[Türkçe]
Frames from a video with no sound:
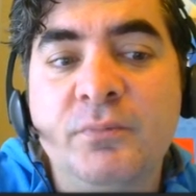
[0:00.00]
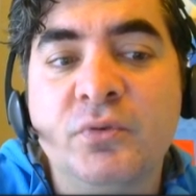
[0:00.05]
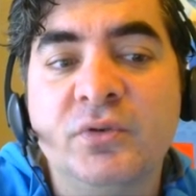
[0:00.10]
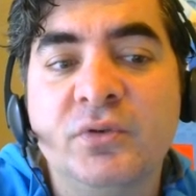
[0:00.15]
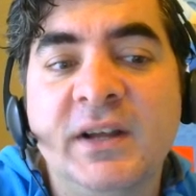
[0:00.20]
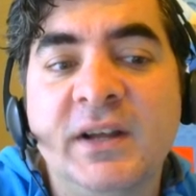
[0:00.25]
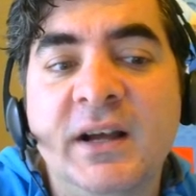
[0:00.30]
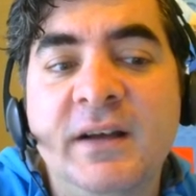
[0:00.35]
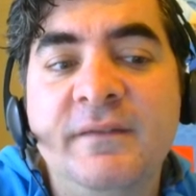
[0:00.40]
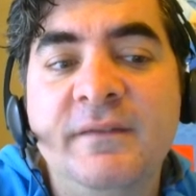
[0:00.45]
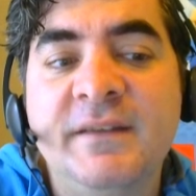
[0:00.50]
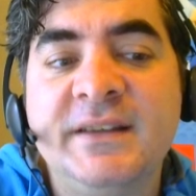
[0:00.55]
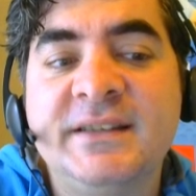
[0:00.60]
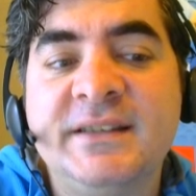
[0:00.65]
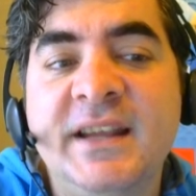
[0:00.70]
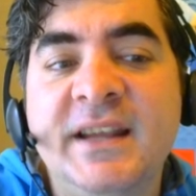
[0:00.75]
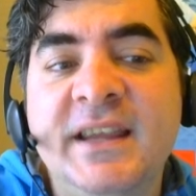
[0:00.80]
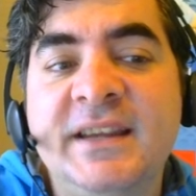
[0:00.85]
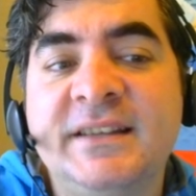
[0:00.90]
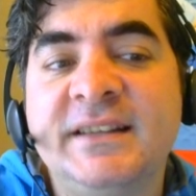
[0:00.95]
Burada vezir
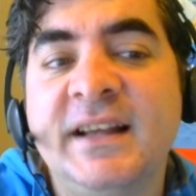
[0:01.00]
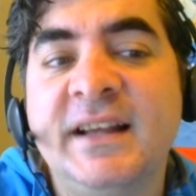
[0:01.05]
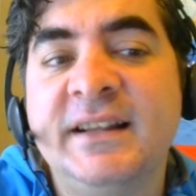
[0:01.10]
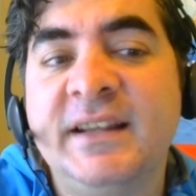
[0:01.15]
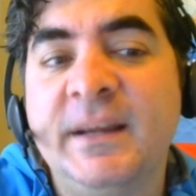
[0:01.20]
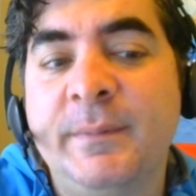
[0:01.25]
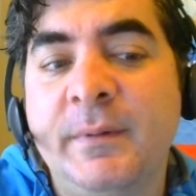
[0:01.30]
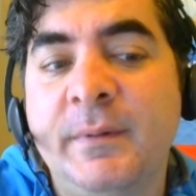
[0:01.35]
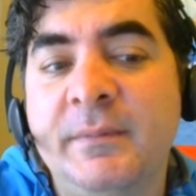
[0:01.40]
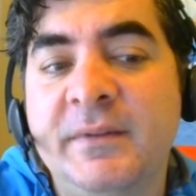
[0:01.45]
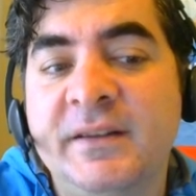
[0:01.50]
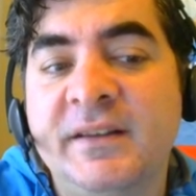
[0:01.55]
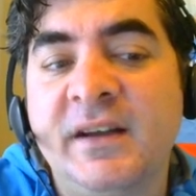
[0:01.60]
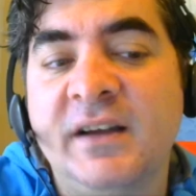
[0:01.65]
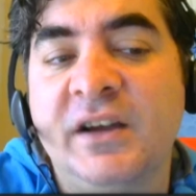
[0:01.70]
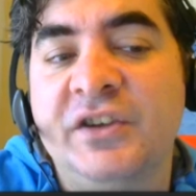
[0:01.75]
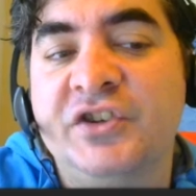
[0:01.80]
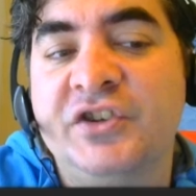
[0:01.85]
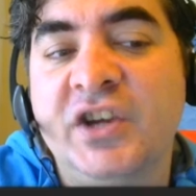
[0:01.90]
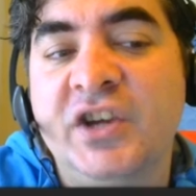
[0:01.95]
E2'den de yapabilirdi
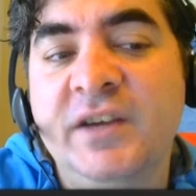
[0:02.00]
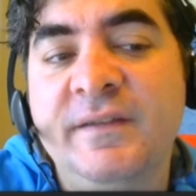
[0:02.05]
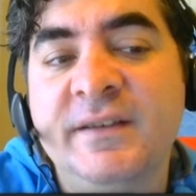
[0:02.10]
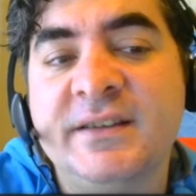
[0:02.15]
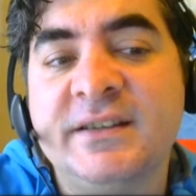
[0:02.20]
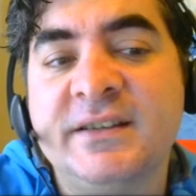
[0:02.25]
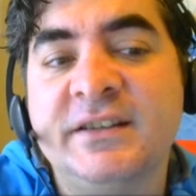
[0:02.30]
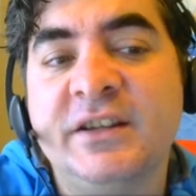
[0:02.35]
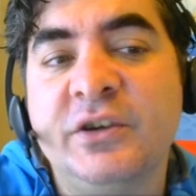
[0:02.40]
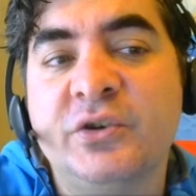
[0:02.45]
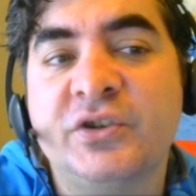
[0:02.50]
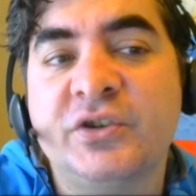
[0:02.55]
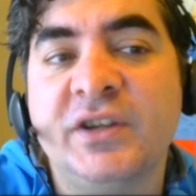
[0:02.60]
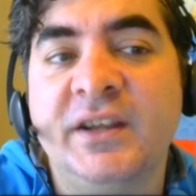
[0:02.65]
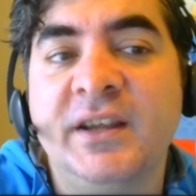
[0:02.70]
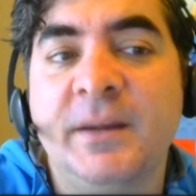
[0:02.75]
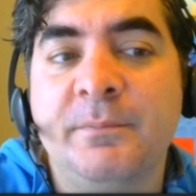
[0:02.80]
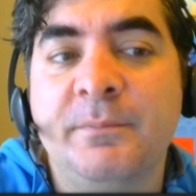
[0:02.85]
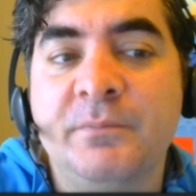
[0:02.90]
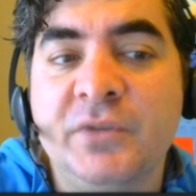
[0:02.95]
aynı şeyi. Vezir D3'ten
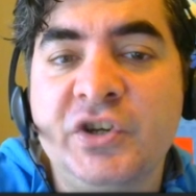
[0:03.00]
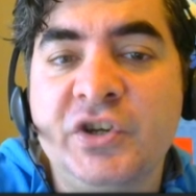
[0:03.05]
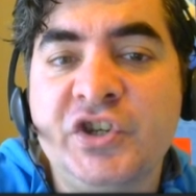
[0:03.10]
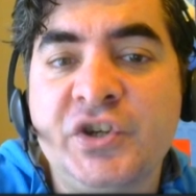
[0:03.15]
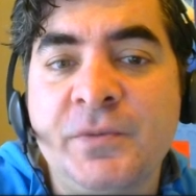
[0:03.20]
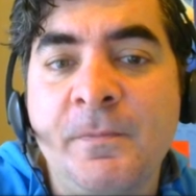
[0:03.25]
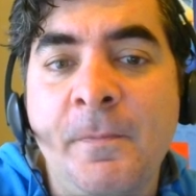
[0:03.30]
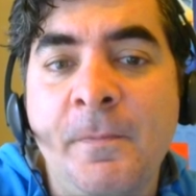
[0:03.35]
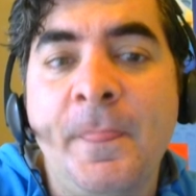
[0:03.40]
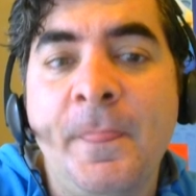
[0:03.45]
yapmış.